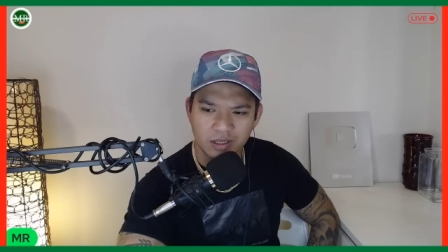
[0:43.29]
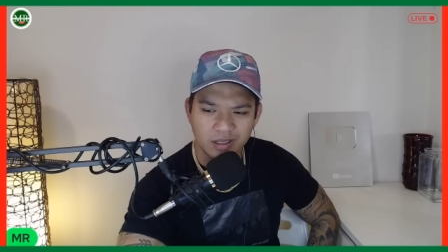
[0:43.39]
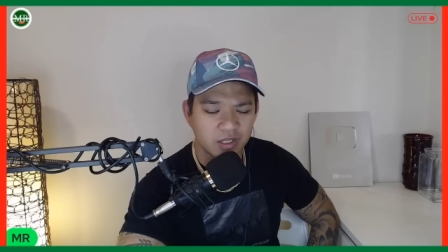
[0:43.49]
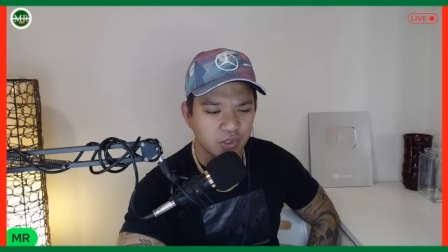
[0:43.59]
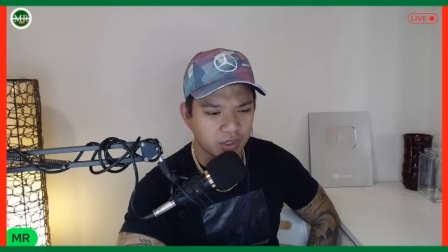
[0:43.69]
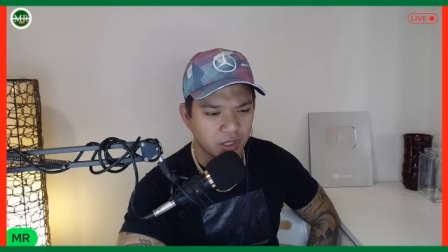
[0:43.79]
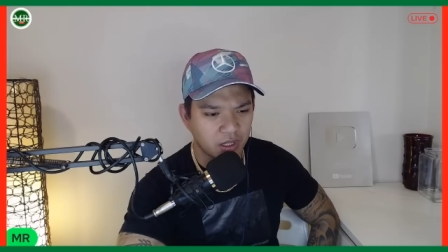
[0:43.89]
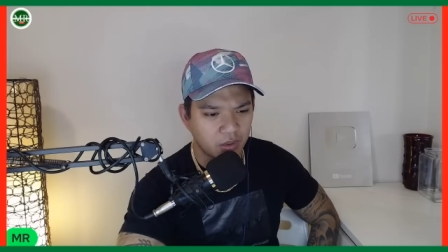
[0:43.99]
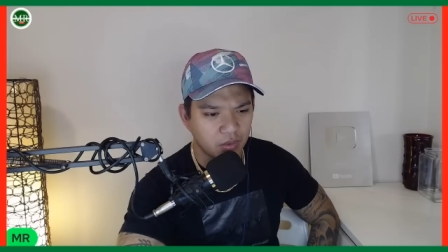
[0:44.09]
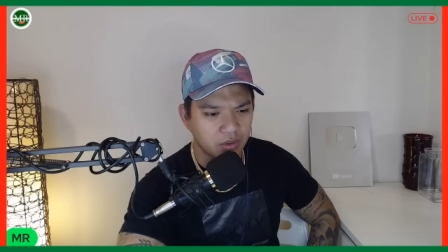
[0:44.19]
Kesyo
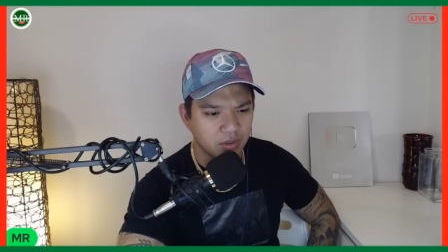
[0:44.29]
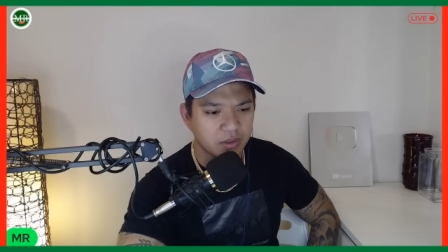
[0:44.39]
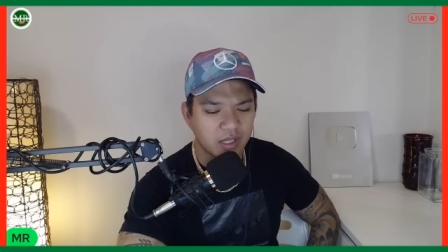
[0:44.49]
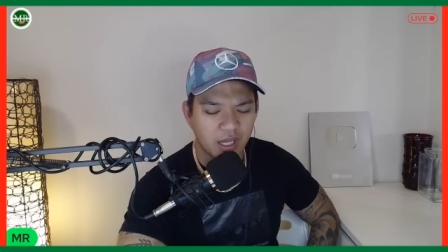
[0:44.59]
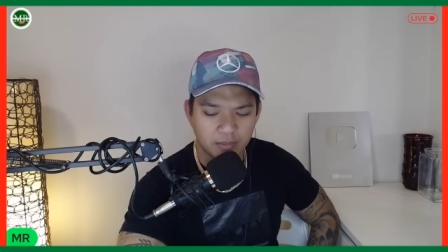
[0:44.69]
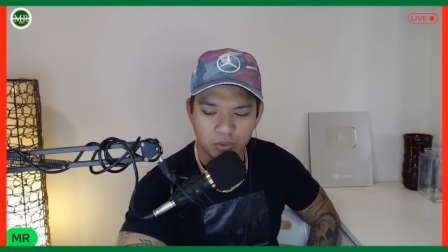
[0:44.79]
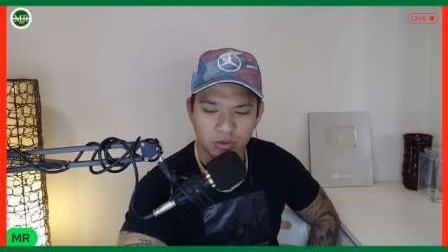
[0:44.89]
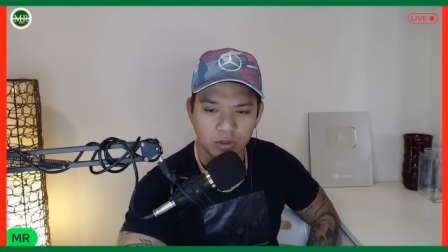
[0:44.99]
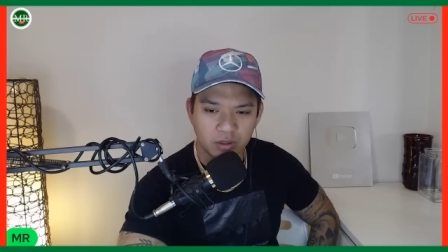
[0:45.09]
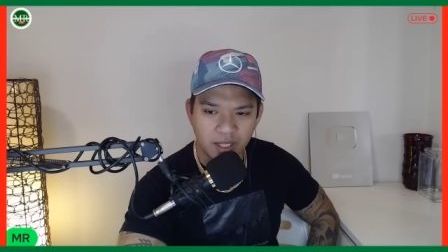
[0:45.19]
daw,
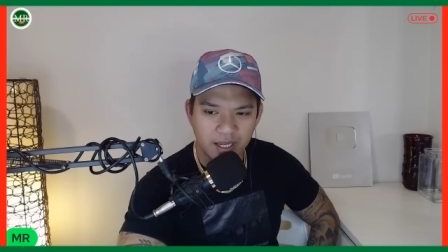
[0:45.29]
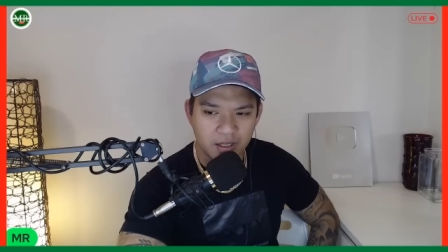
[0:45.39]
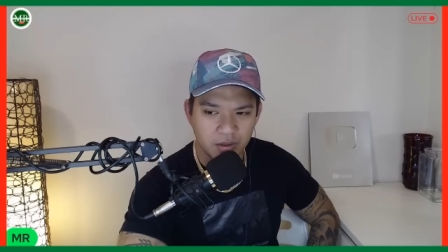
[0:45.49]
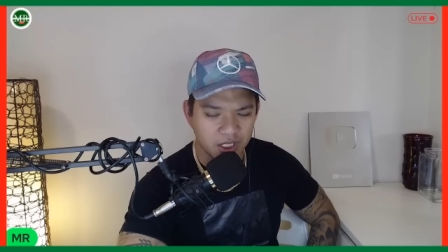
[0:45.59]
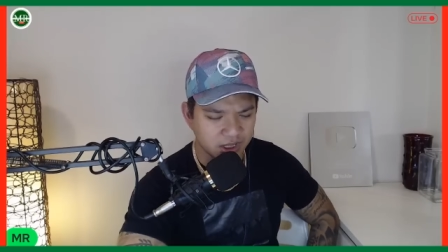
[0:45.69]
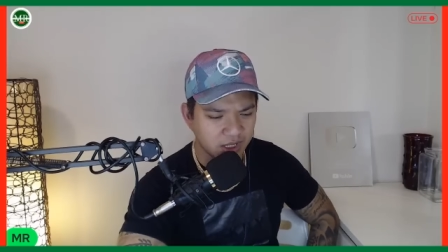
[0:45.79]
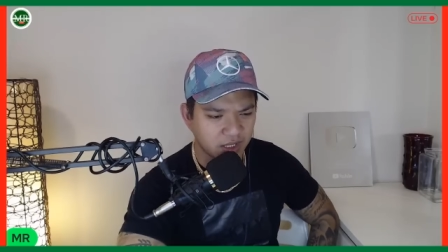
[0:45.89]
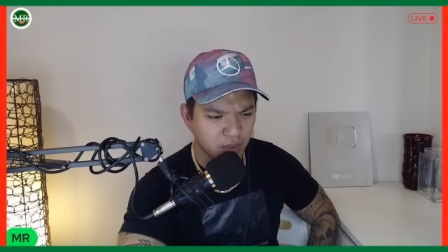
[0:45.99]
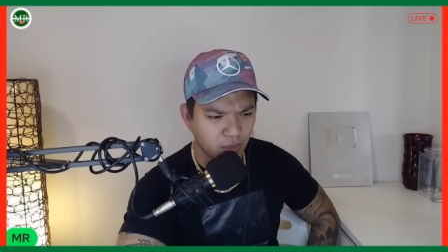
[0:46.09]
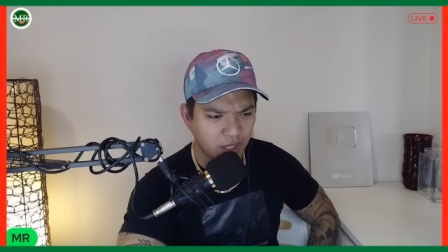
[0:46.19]
nabudol tayo kasi
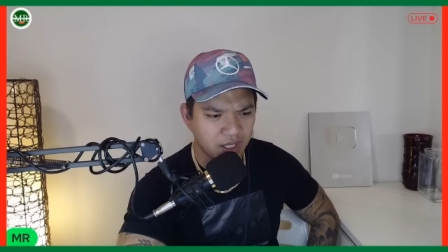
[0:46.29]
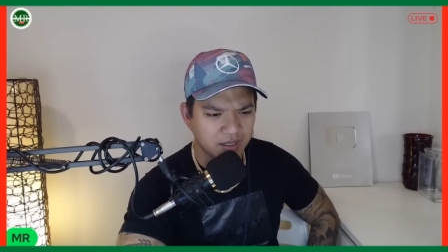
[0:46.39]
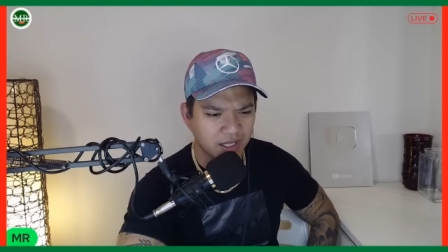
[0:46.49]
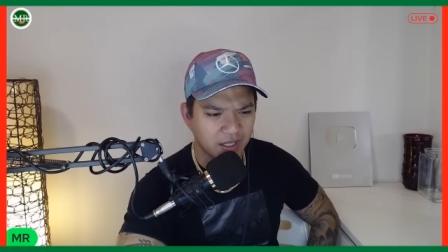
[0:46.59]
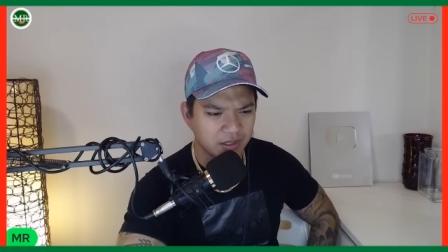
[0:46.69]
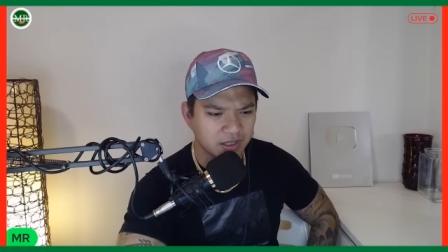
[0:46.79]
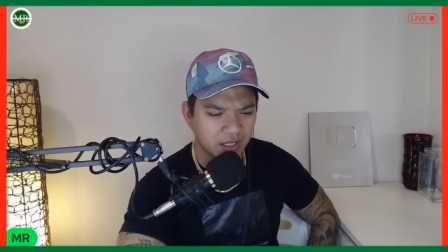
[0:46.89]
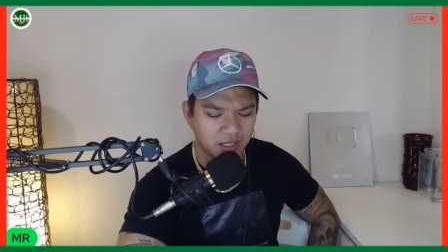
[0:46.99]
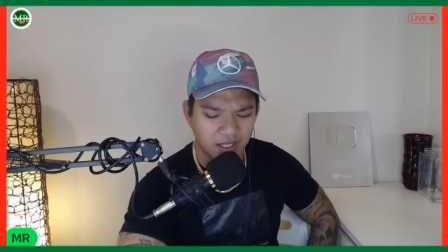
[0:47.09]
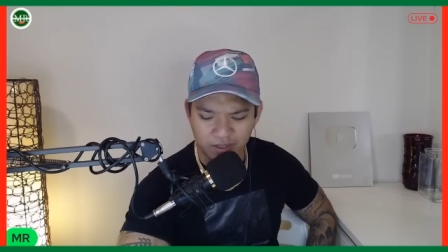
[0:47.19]
naniwala tayo sa
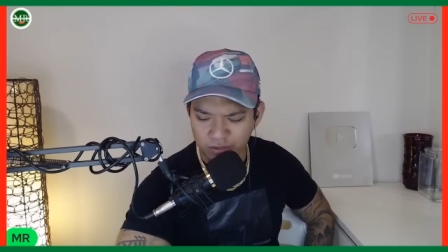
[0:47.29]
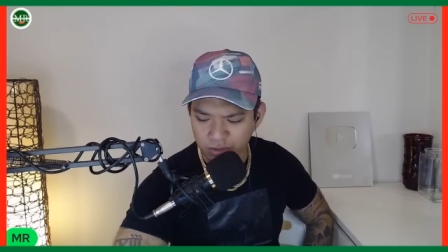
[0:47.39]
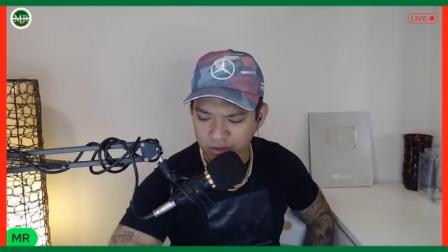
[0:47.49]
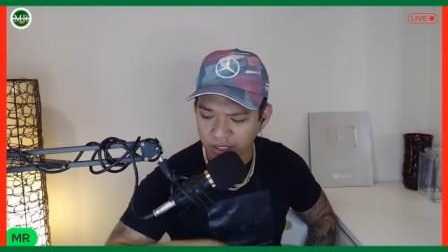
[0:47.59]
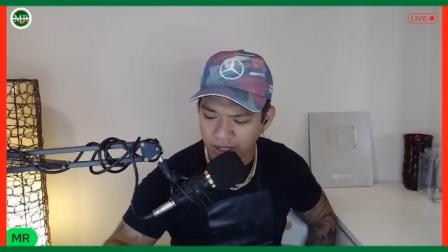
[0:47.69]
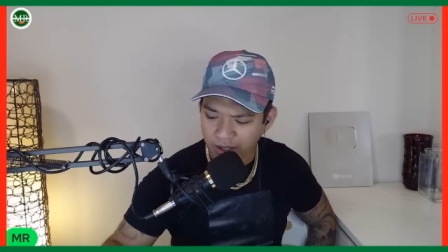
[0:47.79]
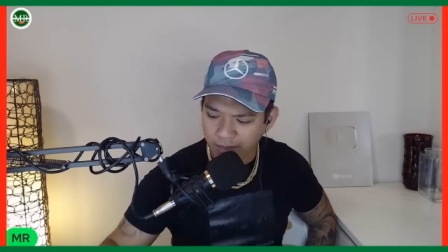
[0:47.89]
Talyano Gold.